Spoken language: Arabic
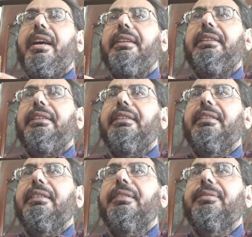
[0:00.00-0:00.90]
أي
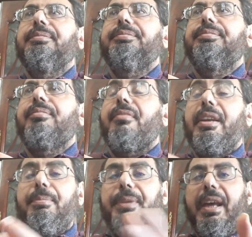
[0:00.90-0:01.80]

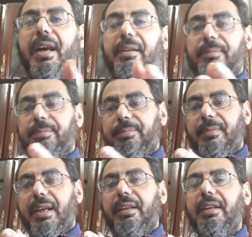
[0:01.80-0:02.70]
إبداع
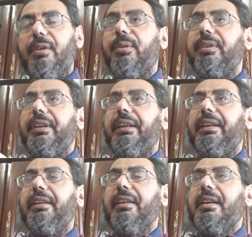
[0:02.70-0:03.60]
يعني هي
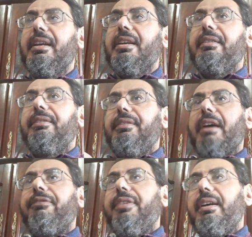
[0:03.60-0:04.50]
أغنية
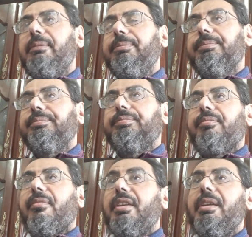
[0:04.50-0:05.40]
تافهة
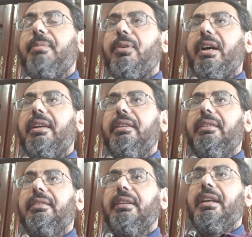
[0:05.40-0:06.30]
نمرة واحد
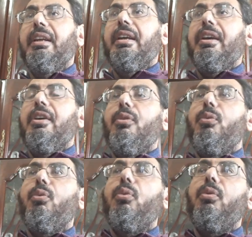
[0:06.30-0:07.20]

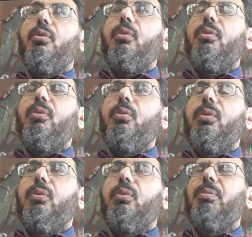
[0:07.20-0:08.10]

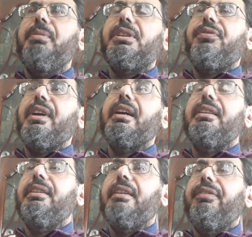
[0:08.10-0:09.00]
ومش فقط
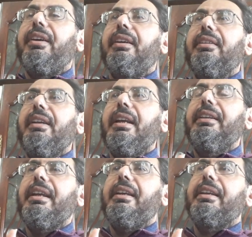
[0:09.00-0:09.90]
تافهة لا
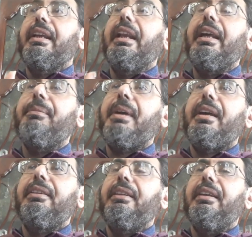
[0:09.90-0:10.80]
ده الكلام
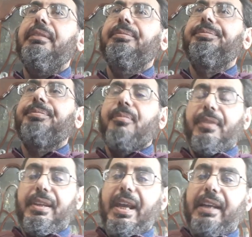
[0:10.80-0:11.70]
حتى
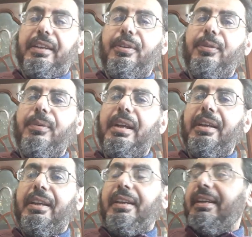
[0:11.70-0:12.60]
يعني هو
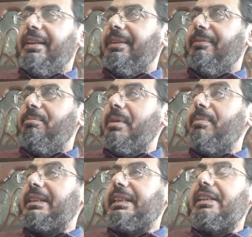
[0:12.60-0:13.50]
ما
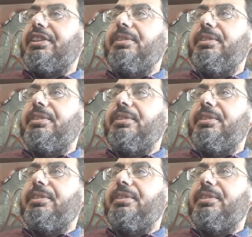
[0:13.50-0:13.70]
بذلش